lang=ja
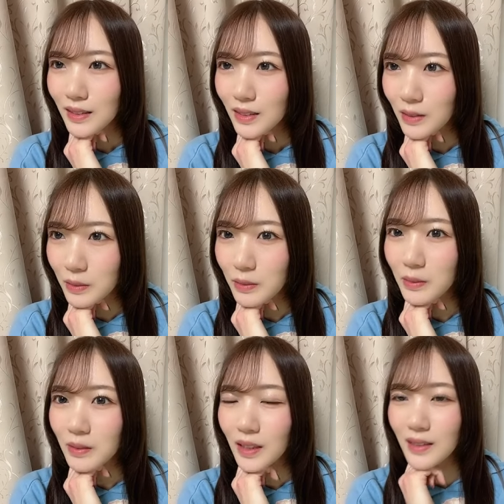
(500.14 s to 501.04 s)

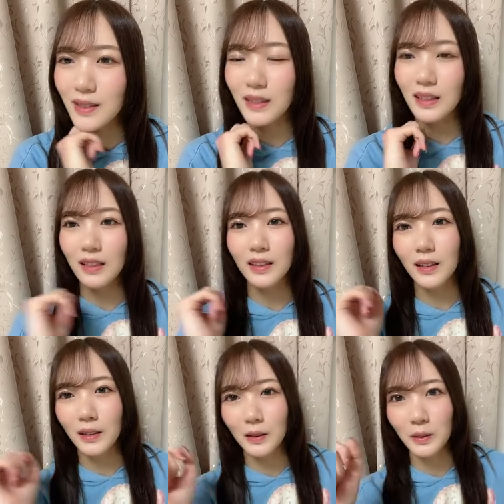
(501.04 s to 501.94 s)
そう助け合っ
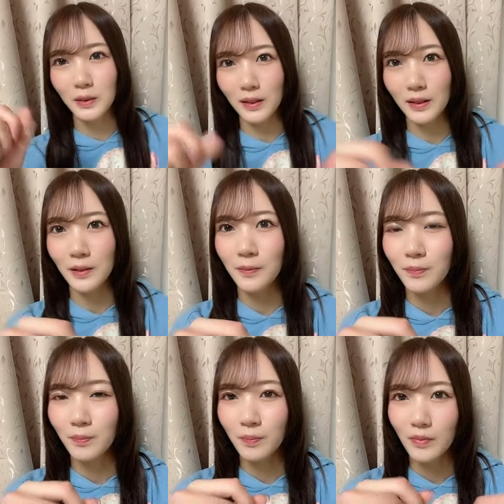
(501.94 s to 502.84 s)
たりとか
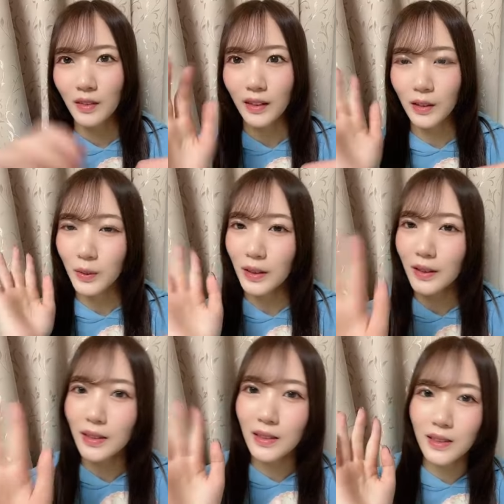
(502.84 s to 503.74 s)
あの
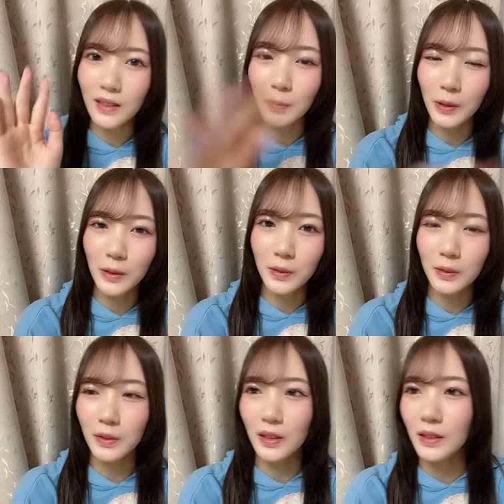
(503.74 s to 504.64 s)
ハイタッチで
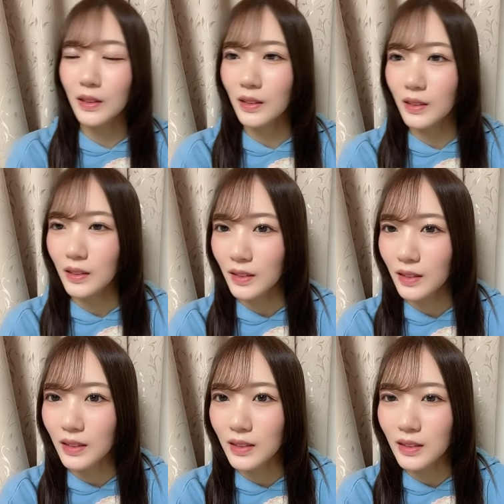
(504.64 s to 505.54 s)
バトン
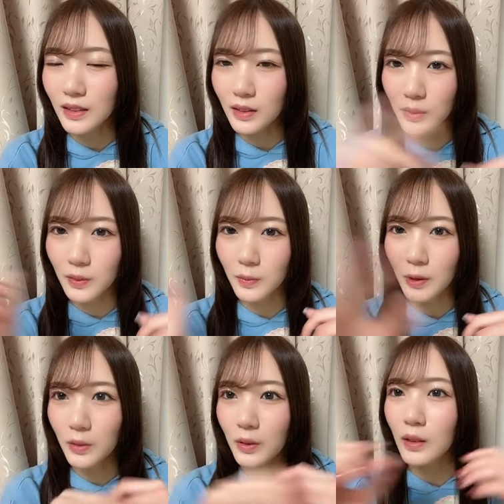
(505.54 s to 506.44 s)
その
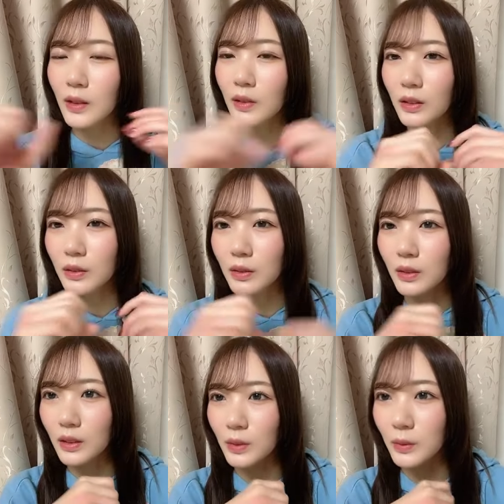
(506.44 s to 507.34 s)
バトンが変わるっ
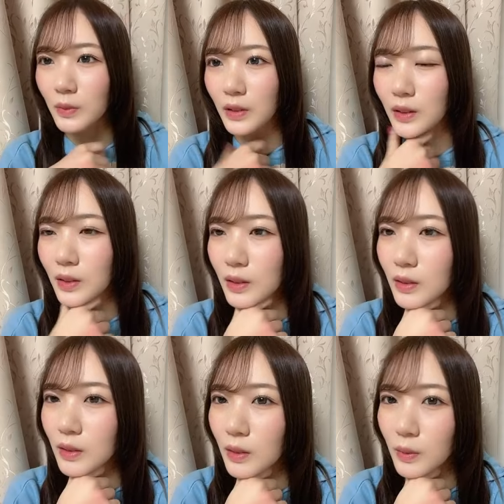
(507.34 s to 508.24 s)
ていうのもあったんで
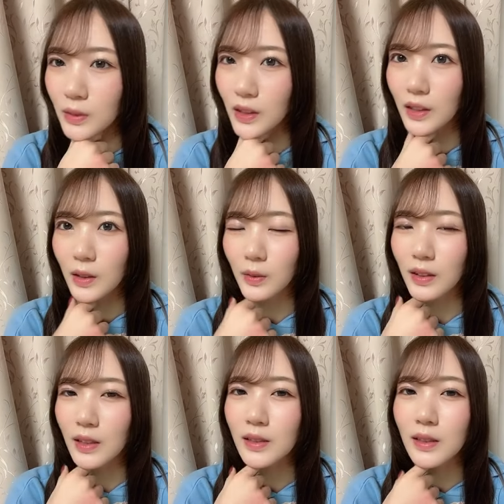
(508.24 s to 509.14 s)
すけど
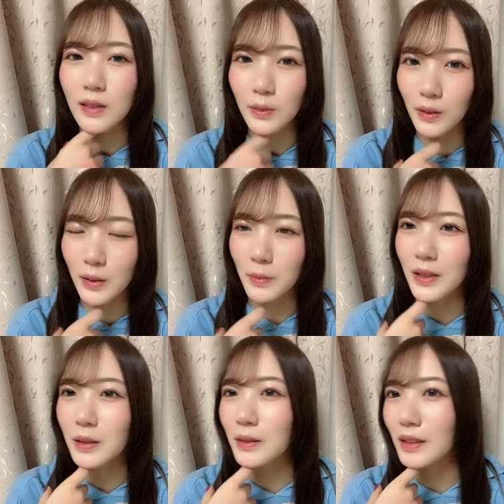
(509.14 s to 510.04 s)
私たちは
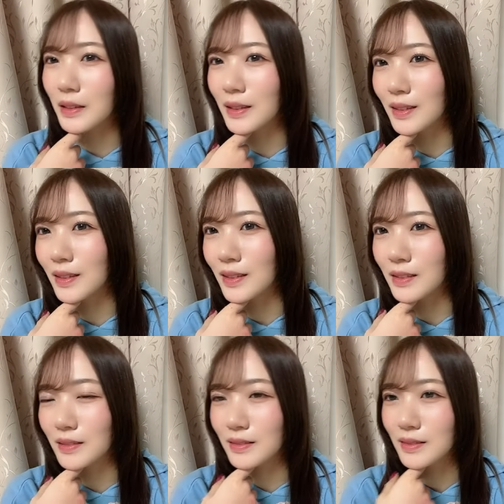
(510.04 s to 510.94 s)
マイクだったんです